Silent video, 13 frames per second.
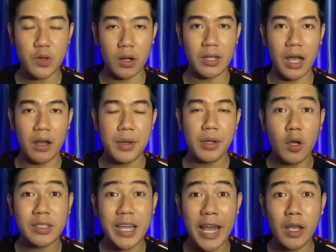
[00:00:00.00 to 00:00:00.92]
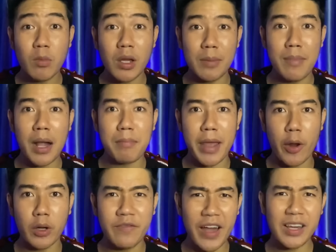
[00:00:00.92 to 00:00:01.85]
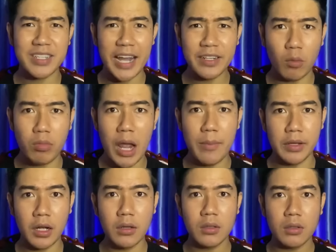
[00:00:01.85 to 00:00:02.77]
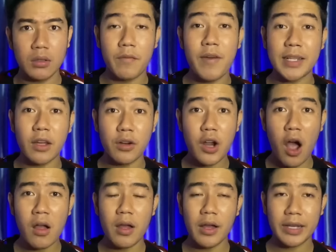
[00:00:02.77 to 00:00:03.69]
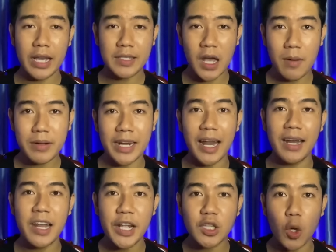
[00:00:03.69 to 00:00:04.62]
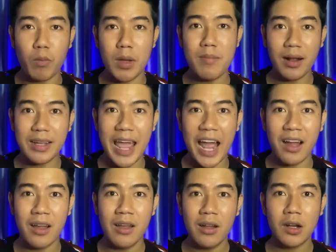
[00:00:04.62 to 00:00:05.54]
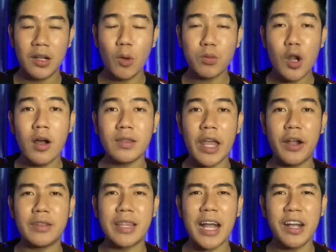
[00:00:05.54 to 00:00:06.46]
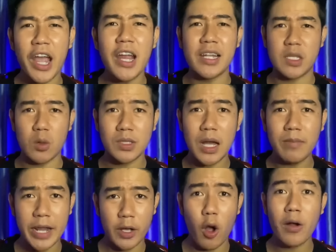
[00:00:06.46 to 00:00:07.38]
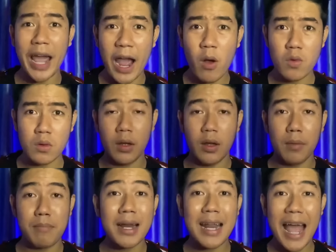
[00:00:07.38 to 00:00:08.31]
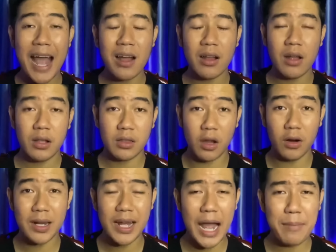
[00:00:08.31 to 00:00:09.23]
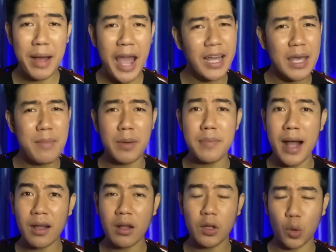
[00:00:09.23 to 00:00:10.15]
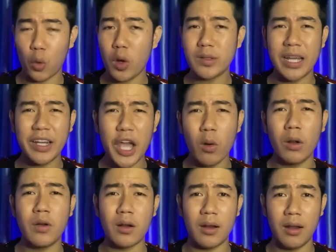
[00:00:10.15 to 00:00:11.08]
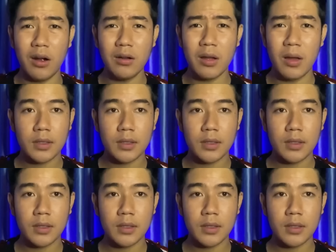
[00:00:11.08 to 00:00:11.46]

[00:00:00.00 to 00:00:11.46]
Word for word: rực nha Nó sáng giống như là mắt mèo nó phát sáng trong đêm vậy đó Và từ đó cái xóm này lại liên tục bị mất gà lúc đó thì người ta nghi là trong xóm này có cáo mà lạ thường là gà mái khi mà bị bắt á tụi nó sẽ kêu lên rất là lớn